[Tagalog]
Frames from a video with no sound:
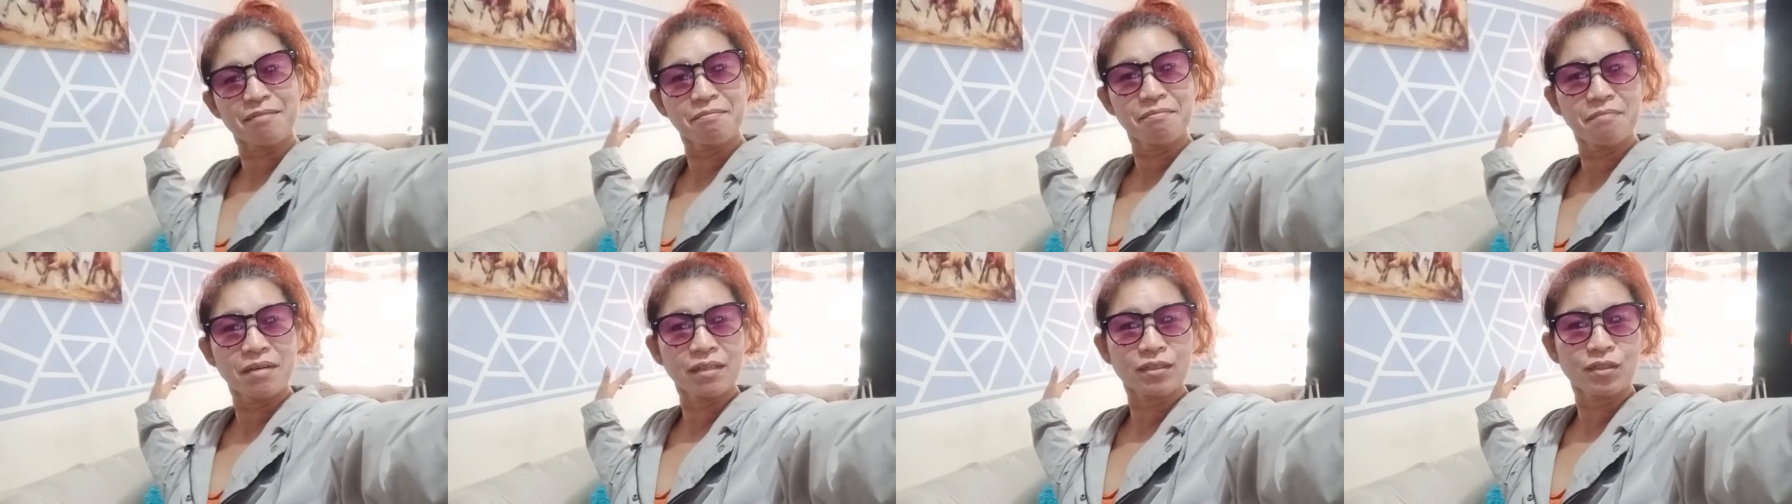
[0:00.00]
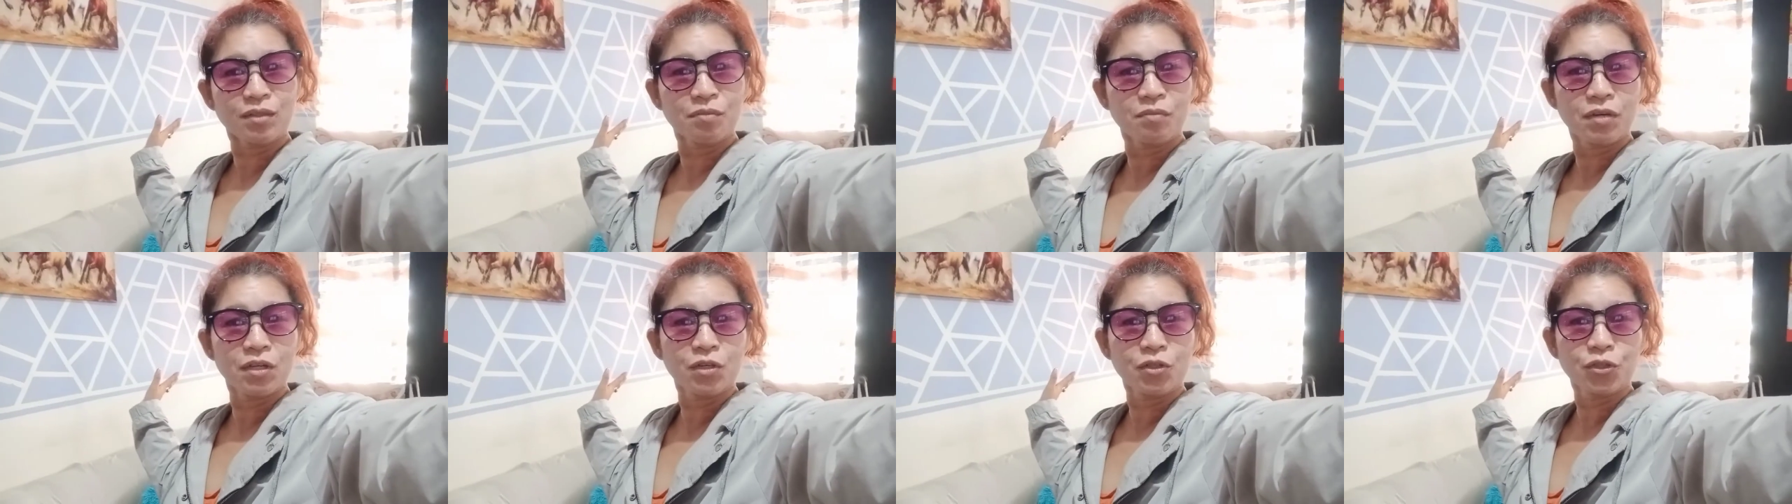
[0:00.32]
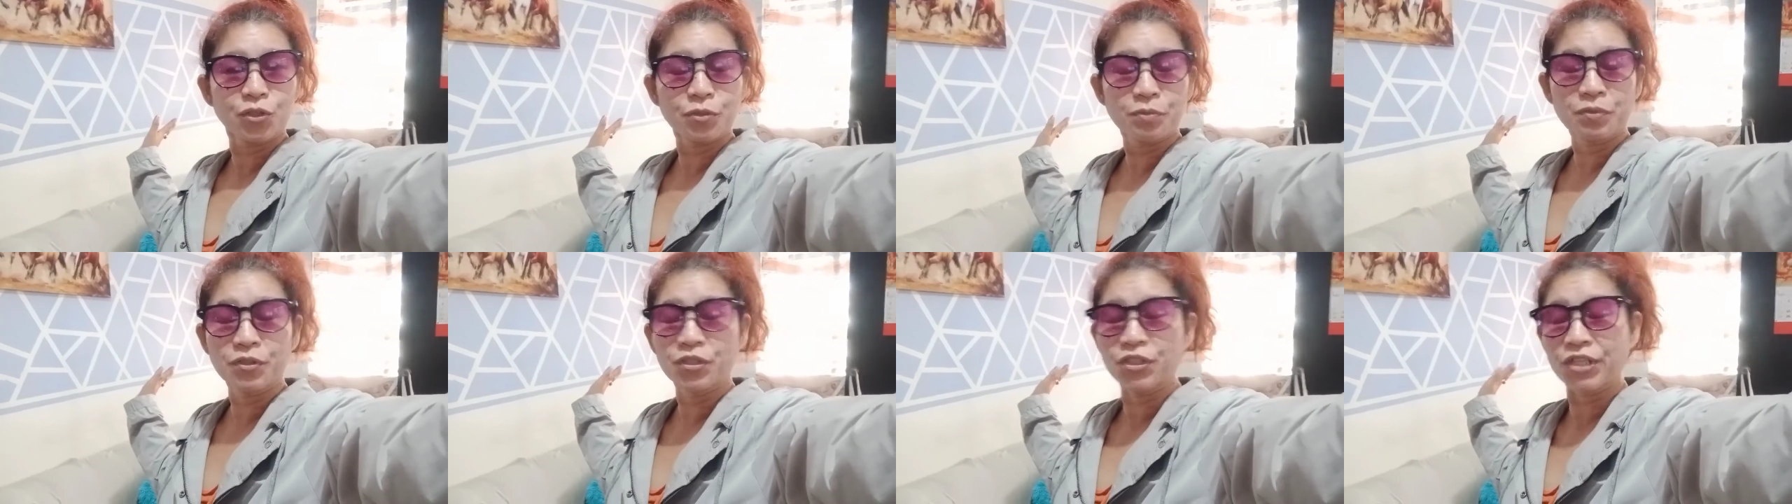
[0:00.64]
back to my
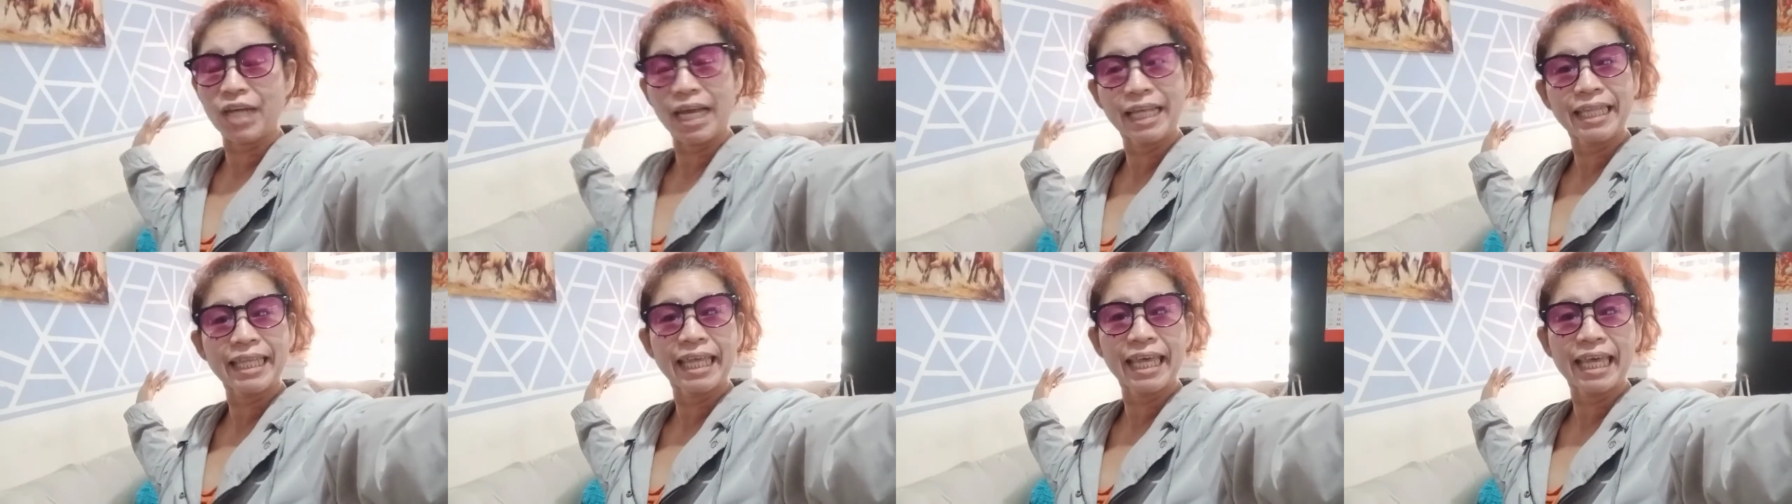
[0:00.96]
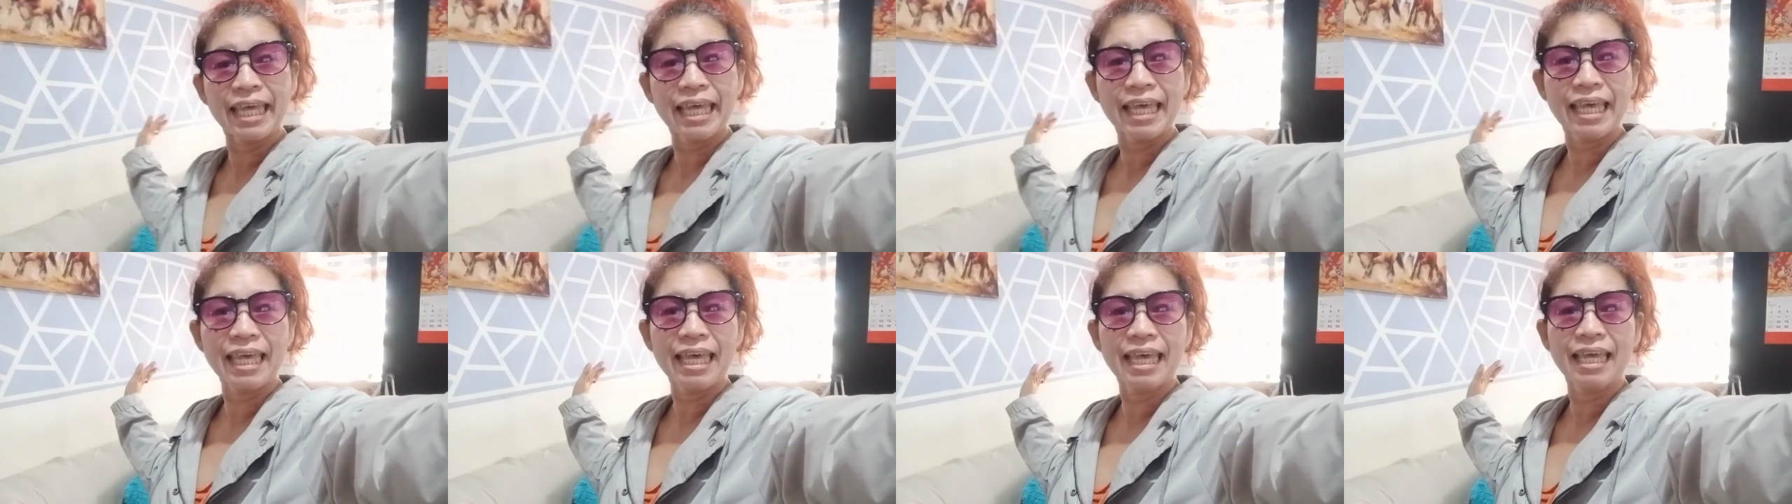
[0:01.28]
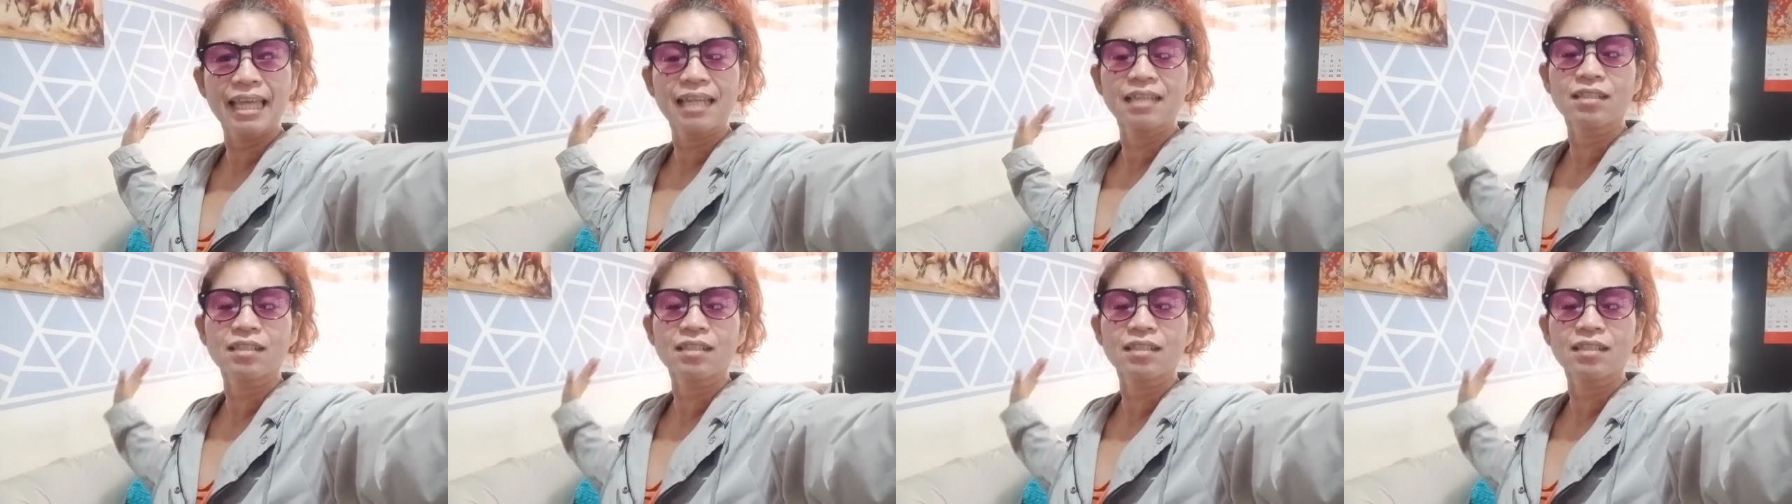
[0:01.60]
YouTube channel.